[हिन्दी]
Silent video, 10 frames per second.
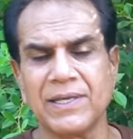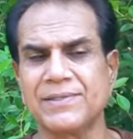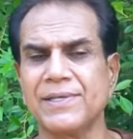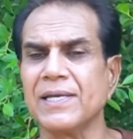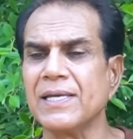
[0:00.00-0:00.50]

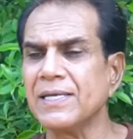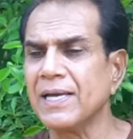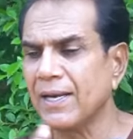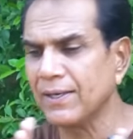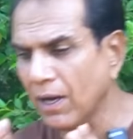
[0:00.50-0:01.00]
देसी घी
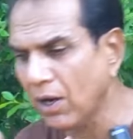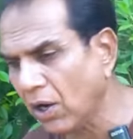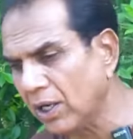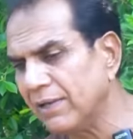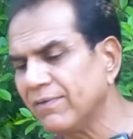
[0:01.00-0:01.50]
है ना
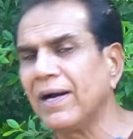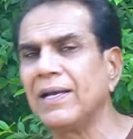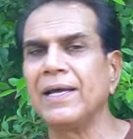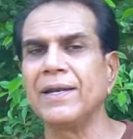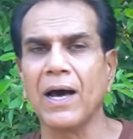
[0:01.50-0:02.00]
ऑलिव
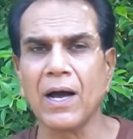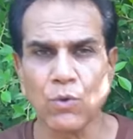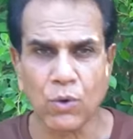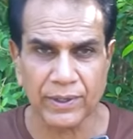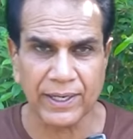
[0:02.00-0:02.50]
ऑयल है ना
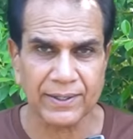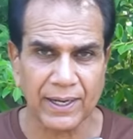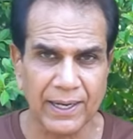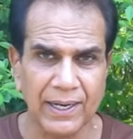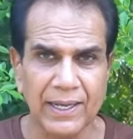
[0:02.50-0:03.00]
कोकोनट
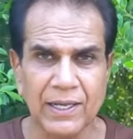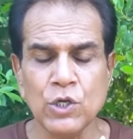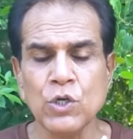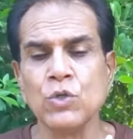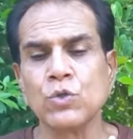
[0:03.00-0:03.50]
ऑयल है
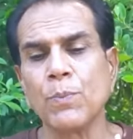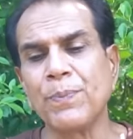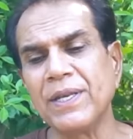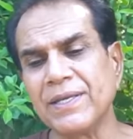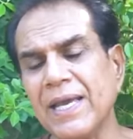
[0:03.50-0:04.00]
तो
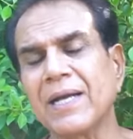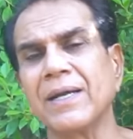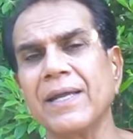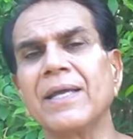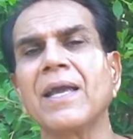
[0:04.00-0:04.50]
फिर ये
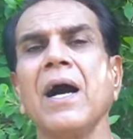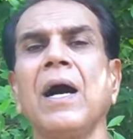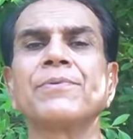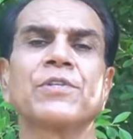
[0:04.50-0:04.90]
करें कि आप